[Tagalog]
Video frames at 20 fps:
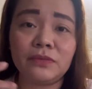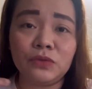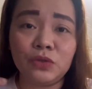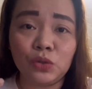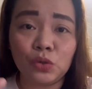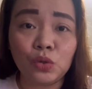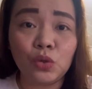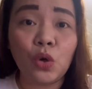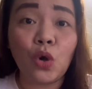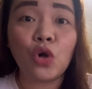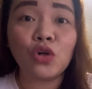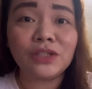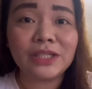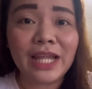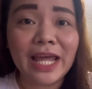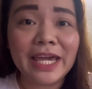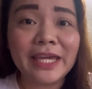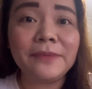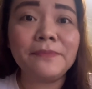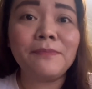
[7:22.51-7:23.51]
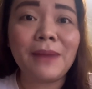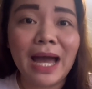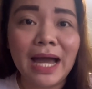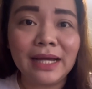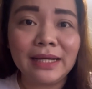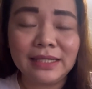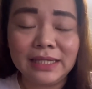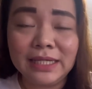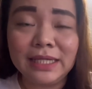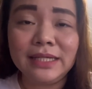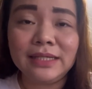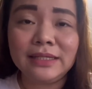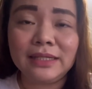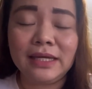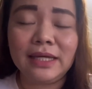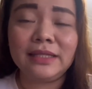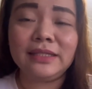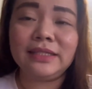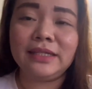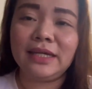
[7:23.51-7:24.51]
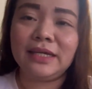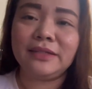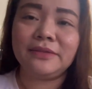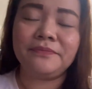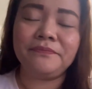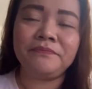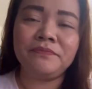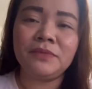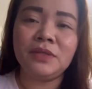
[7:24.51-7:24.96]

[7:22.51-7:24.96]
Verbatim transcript: through online banking, ganyan.